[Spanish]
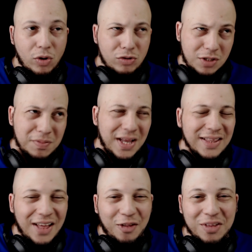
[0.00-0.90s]
Bueno, sí me
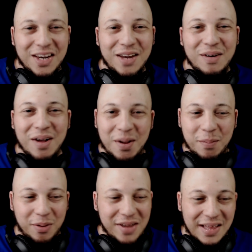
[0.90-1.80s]
han dado dinero,
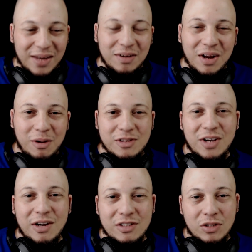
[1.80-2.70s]
pero ya de los
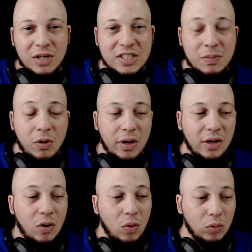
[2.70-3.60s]
negocios que nosotros hacemos
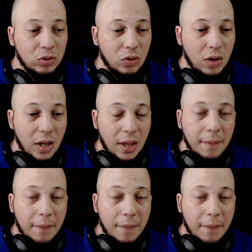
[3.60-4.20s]
en conjunto.